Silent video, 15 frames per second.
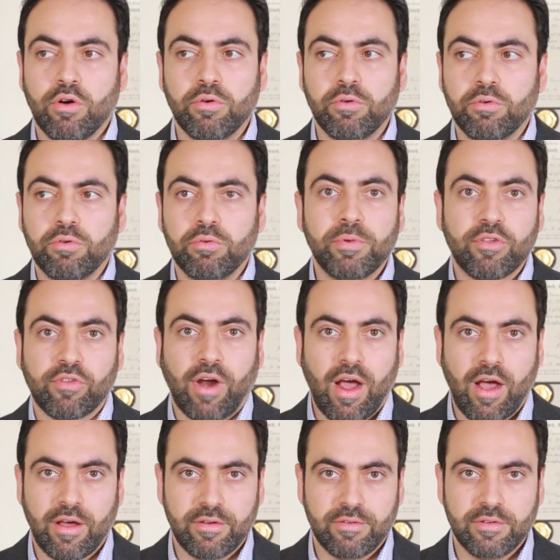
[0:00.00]

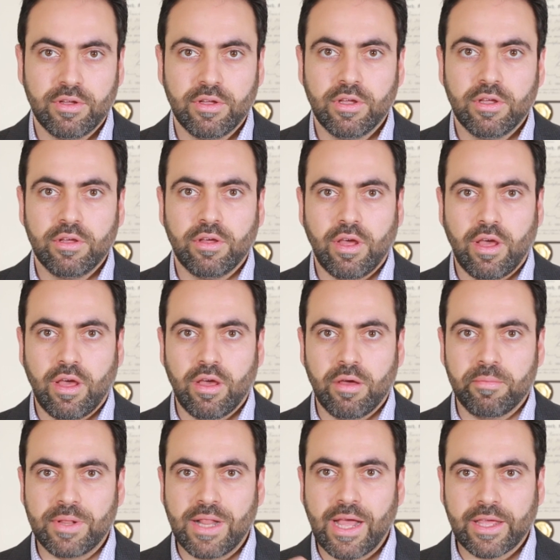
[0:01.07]
وبسرح
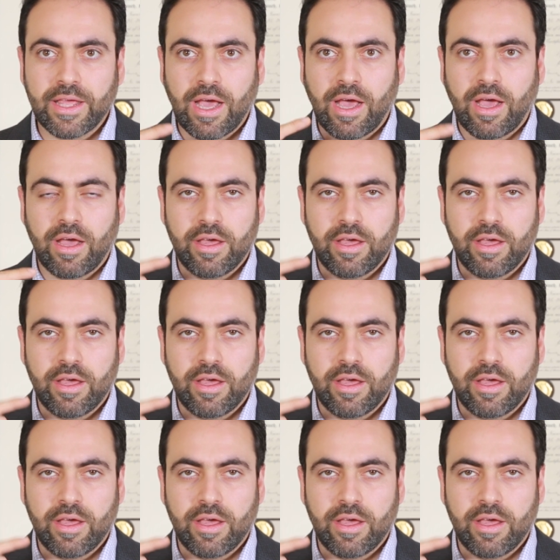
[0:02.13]
بتلاقي